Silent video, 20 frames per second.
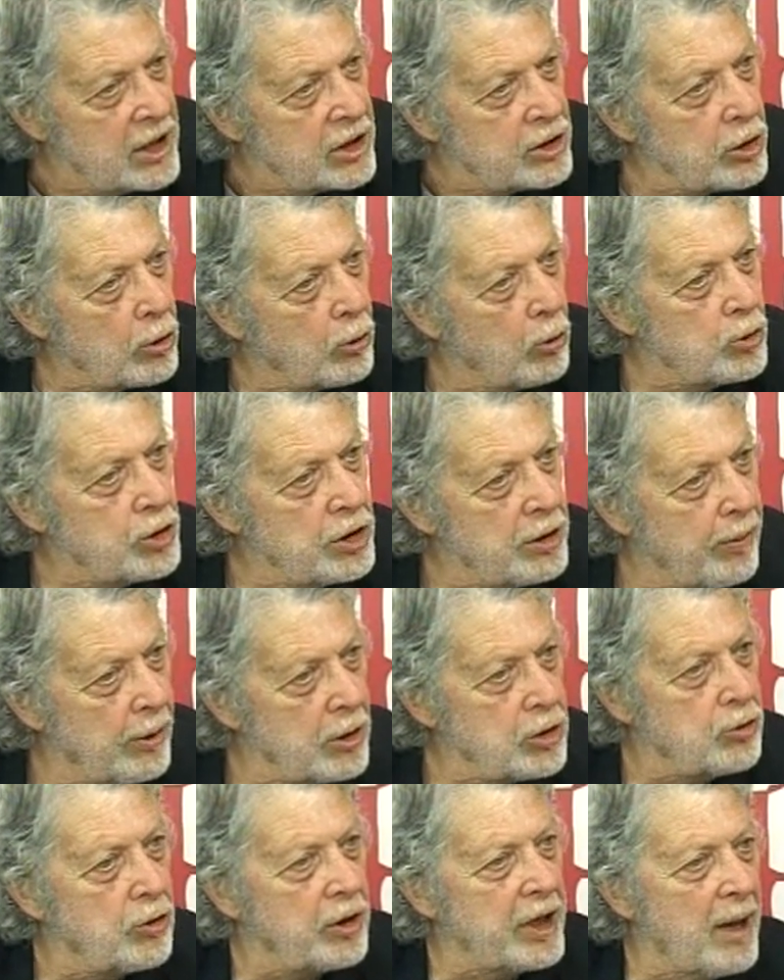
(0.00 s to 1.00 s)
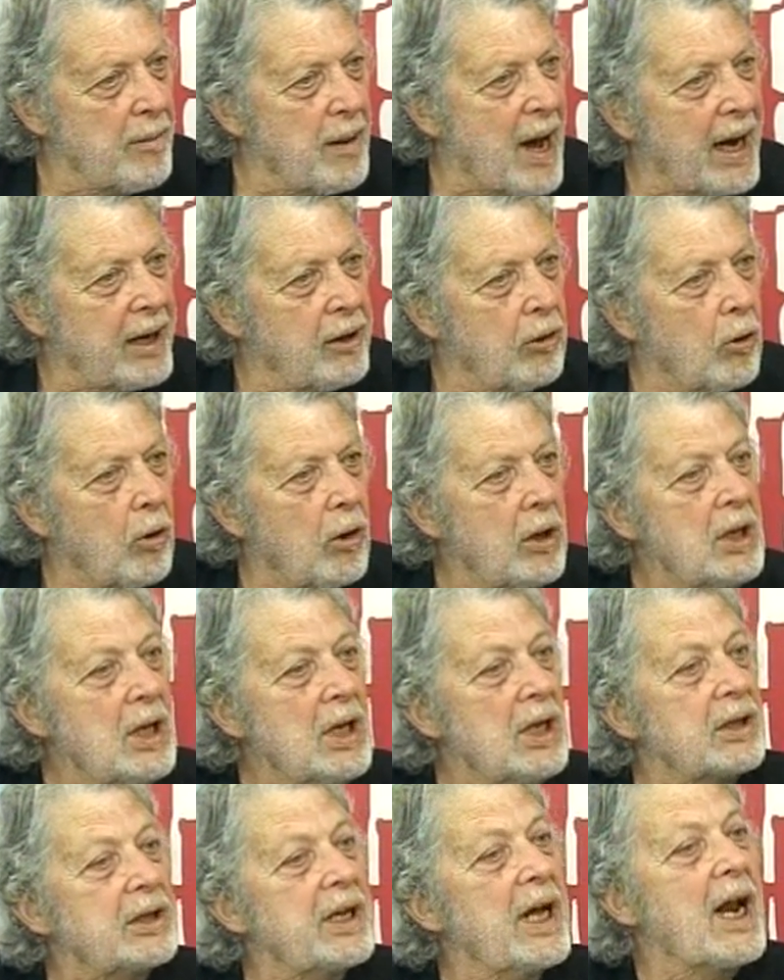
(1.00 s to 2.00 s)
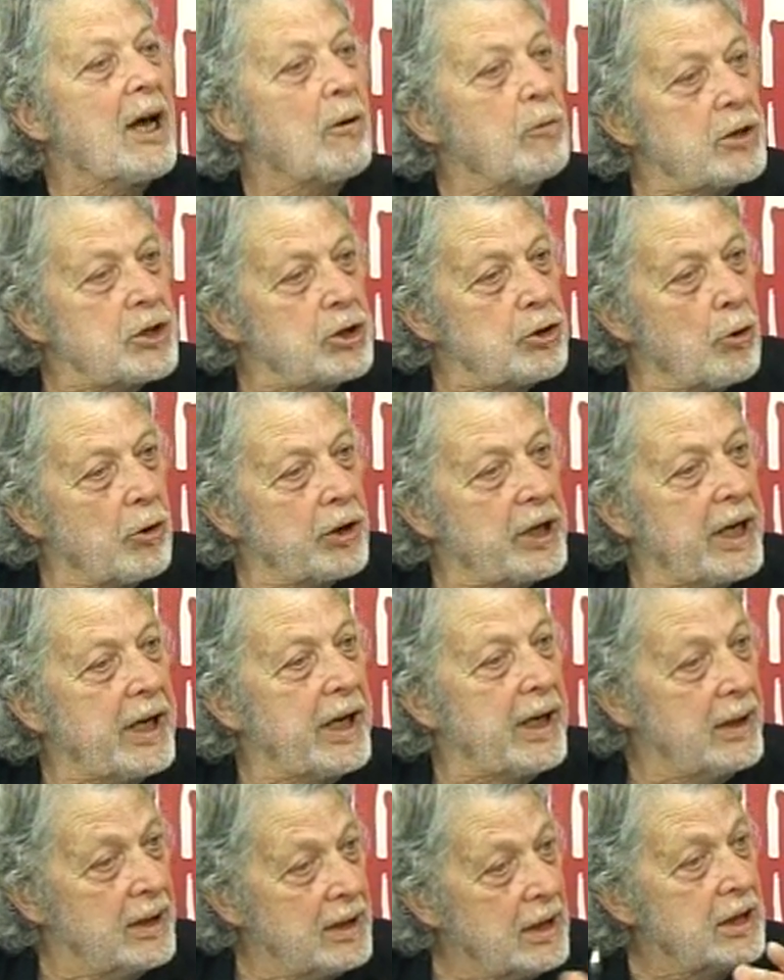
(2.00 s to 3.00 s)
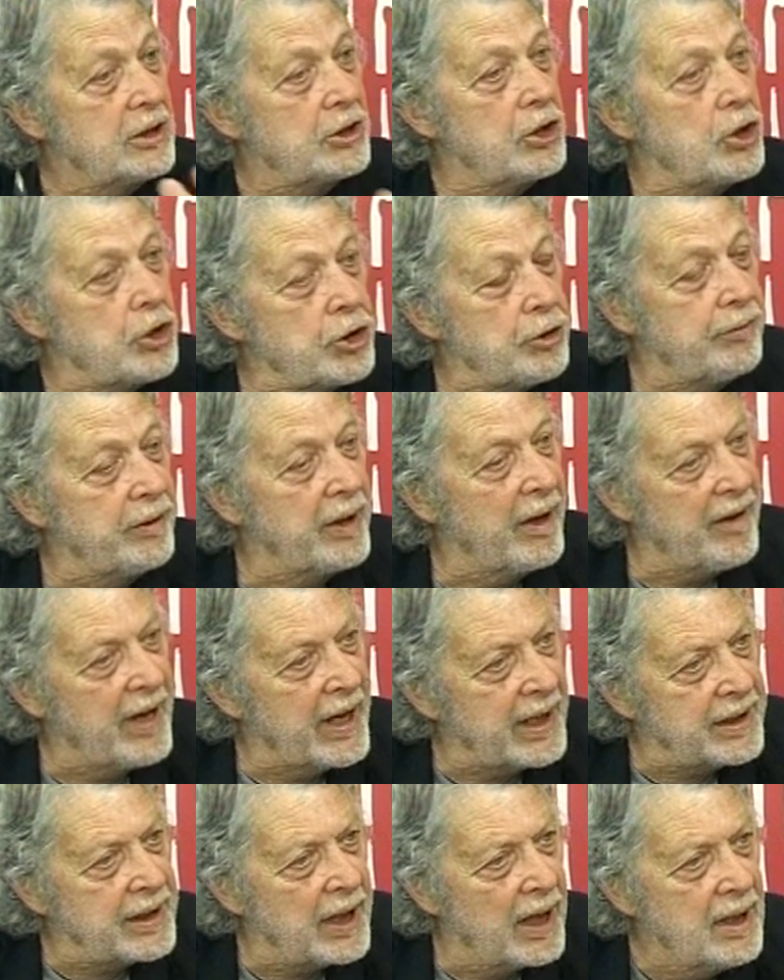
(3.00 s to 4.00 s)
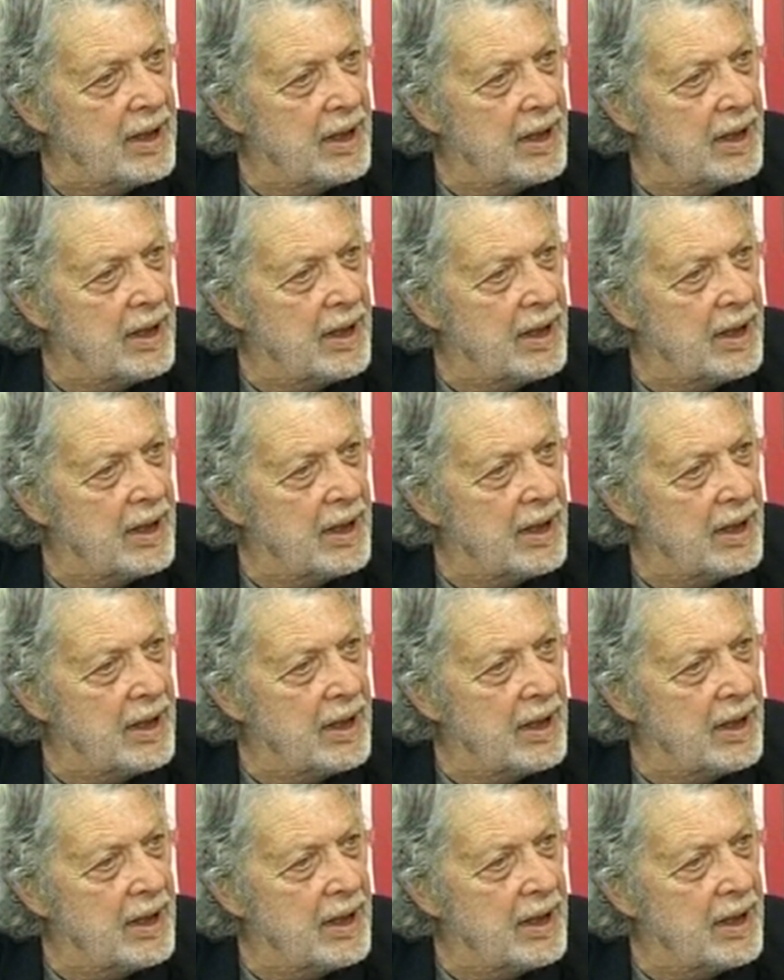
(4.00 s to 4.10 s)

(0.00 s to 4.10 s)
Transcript: se così posso chiamarlo, della questione di Civitavecchia.